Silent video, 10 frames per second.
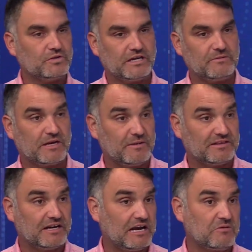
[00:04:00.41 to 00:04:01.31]
tenemos que
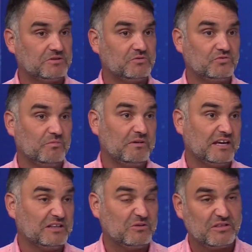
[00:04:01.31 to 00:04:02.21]
mantener la constitución
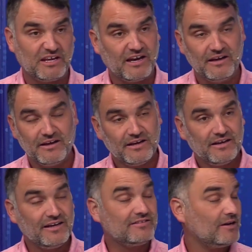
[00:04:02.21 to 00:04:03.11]
vigente hoy día,
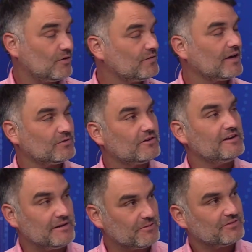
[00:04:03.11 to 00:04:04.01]
y se les olvida dónde
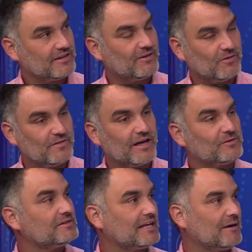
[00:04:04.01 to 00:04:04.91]
venimos, se les olvida
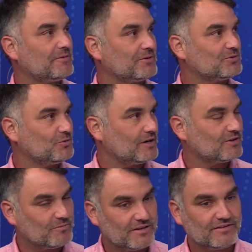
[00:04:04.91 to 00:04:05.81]
dónde estábamos en octubre del
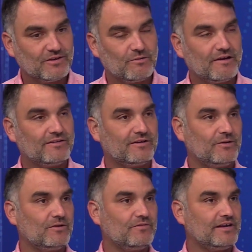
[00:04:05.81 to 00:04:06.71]
2019, se
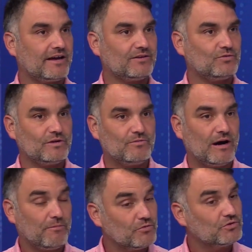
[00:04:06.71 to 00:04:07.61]
les olvida que estuvimos
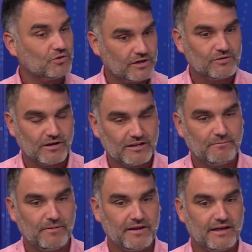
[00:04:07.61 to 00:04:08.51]
a punto de irnos al
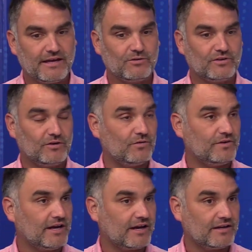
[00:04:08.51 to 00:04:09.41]
despeñadero, se les
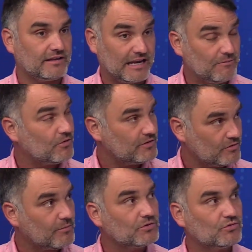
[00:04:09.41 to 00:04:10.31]
olvida que tenemos hoy día
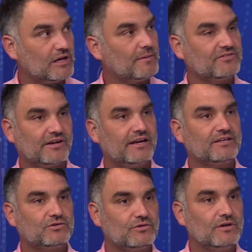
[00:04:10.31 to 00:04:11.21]
una oportunidad para cerrar
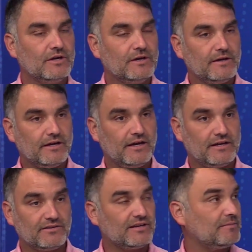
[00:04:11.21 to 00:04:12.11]
esto, eh,
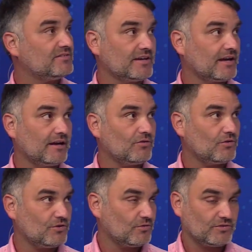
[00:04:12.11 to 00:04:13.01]
y ese es el mensaje que les
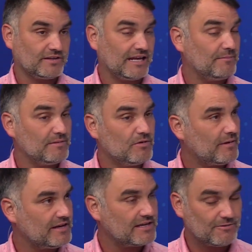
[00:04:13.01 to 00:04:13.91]
doy yo. sea, este es el mismo
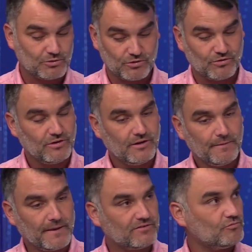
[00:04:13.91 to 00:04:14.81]
país que votó
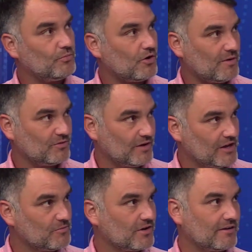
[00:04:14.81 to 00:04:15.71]
hace un poco más de un
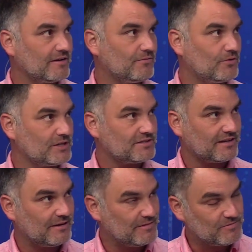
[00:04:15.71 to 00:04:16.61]
año por Gabriel Boric,
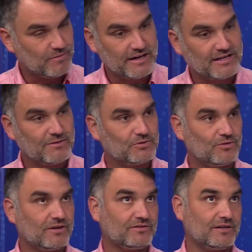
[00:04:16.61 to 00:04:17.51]
este es el mismo país que
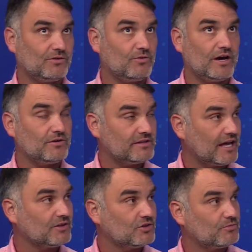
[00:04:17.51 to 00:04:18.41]
votó hace dos años y
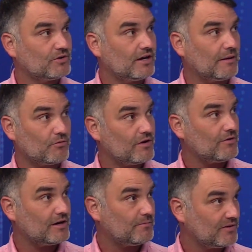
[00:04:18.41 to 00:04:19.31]
tanto por el
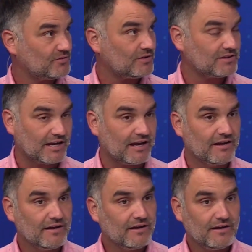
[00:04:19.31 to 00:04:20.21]
apruebo en el plebiscito de entrada,
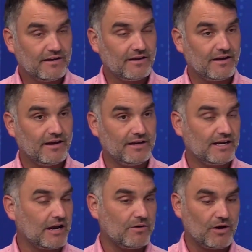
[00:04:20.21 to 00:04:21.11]
eh, y
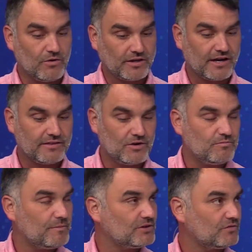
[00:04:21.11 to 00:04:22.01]
claro, las lógicas de los
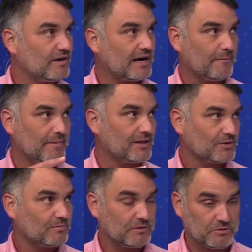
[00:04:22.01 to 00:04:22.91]
momentos van
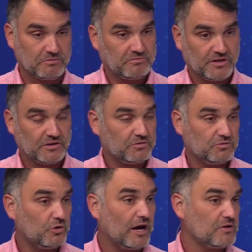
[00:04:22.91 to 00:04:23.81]
cambiando, pero si en
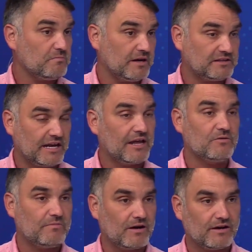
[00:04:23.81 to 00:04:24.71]
dos años más, tres
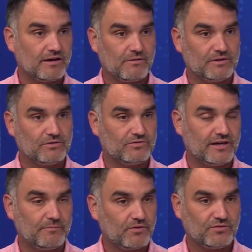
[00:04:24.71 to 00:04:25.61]
años más, eh, cuando
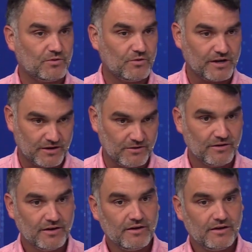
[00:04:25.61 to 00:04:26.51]
sea el próximo gobierno,
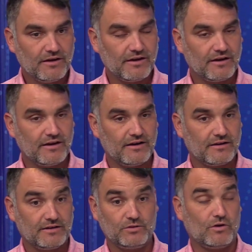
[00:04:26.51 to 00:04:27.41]
eh,
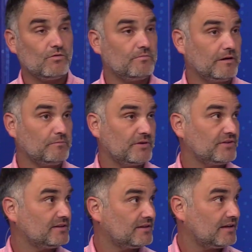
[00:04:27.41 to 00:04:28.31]
le, toca a un
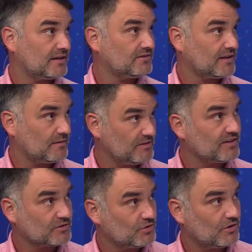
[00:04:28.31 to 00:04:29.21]
presidente quizás de mi
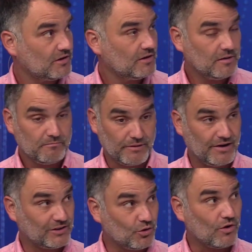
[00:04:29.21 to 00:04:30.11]
sector, pero
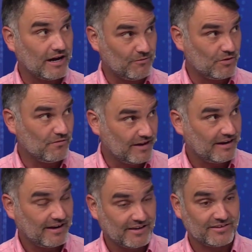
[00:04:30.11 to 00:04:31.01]
le toca
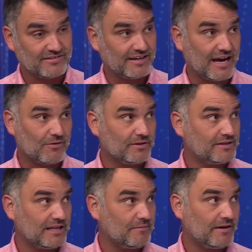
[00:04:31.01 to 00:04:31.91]
volver a hacerse cargo de
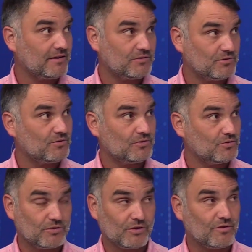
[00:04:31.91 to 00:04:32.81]
este tema, yo,
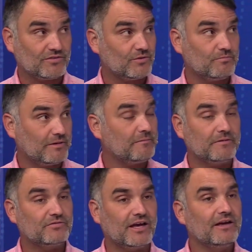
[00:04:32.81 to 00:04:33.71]
yo creo que no va a ser... Un,
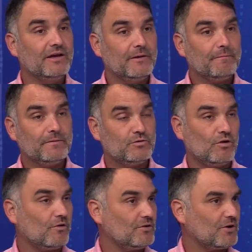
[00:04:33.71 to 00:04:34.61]
o sea, yo
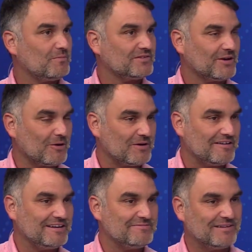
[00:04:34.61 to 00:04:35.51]
lo, he conversado con
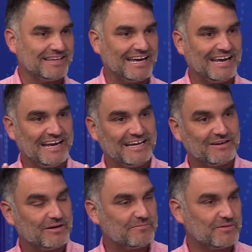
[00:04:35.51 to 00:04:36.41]
Evelyn Matei,
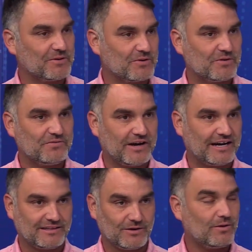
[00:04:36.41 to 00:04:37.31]
con el propio Rodolfo
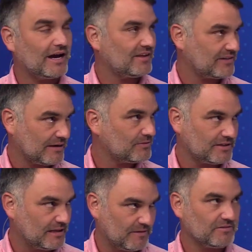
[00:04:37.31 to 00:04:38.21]
Carter, ojalá cerremos
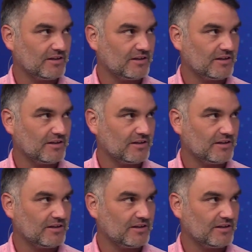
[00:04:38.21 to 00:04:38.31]
este tema.